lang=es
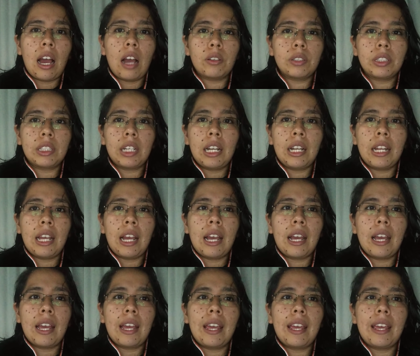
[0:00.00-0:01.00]

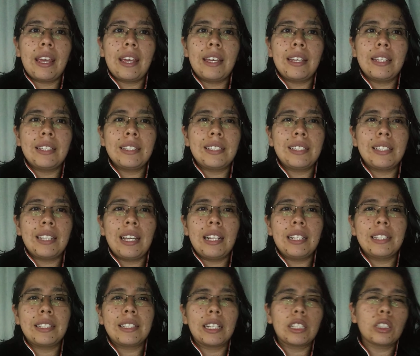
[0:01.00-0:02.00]
Australia es
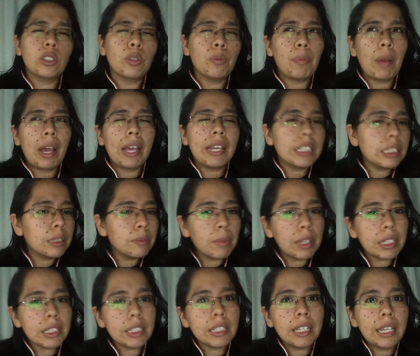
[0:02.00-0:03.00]
el sexto país
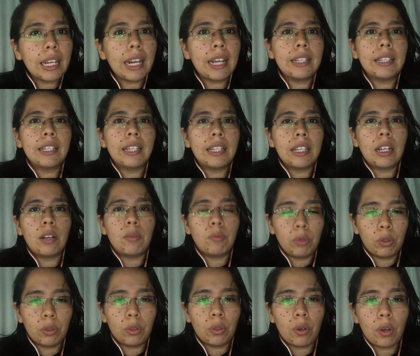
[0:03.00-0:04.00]
más grande del
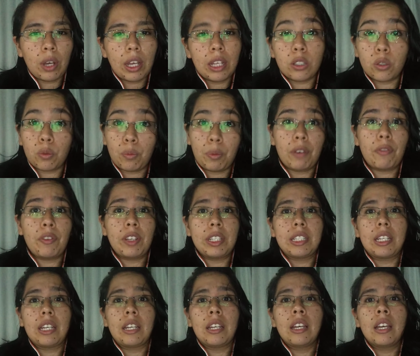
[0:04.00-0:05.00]
mundo en
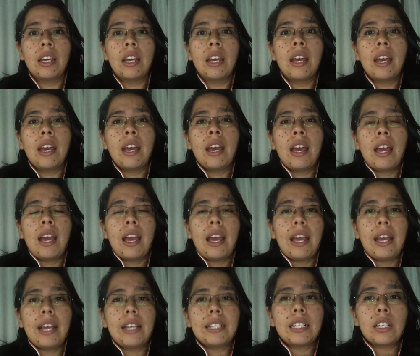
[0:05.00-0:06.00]
superficie.
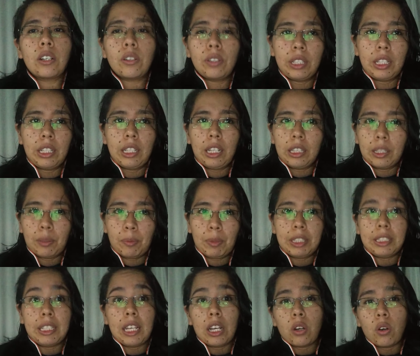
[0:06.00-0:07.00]
Es el continente
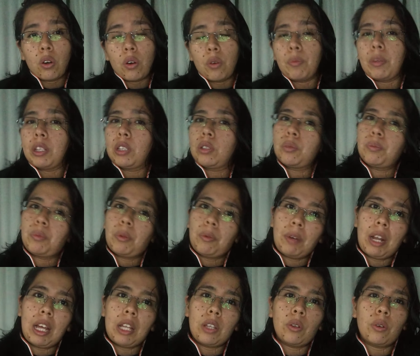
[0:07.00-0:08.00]
más seco, menos
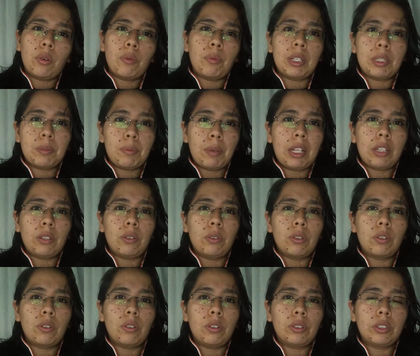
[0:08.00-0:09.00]
poblado, más
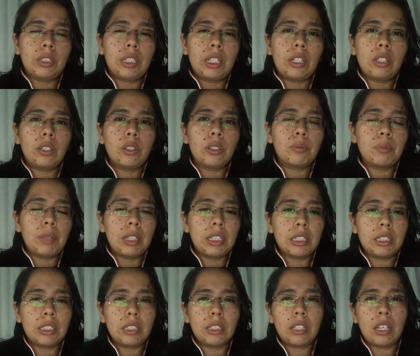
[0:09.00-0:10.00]
plano, con los terrenos
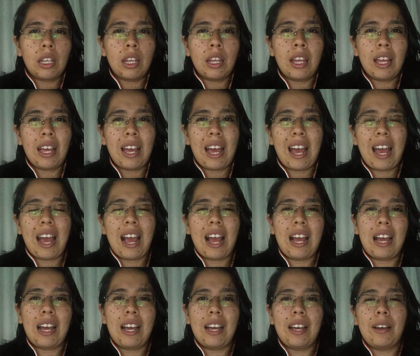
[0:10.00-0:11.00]
más
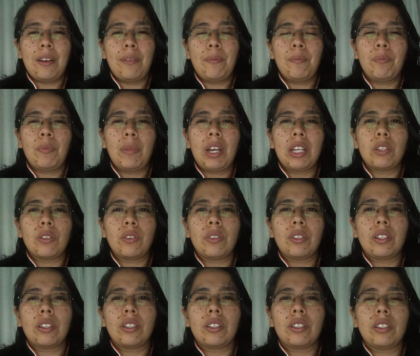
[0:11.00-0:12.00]
ah,
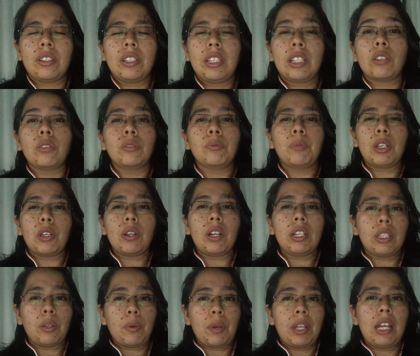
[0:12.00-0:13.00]
mayor, con mayor
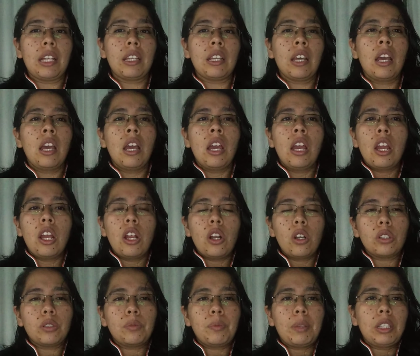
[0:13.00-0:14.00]
antigüedad
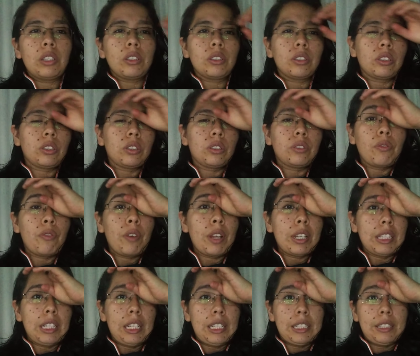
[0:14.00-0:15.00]
y los menos
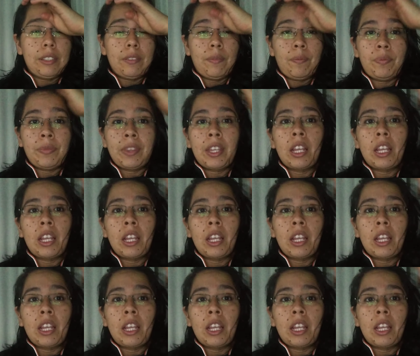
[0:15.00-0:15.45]
fértiles.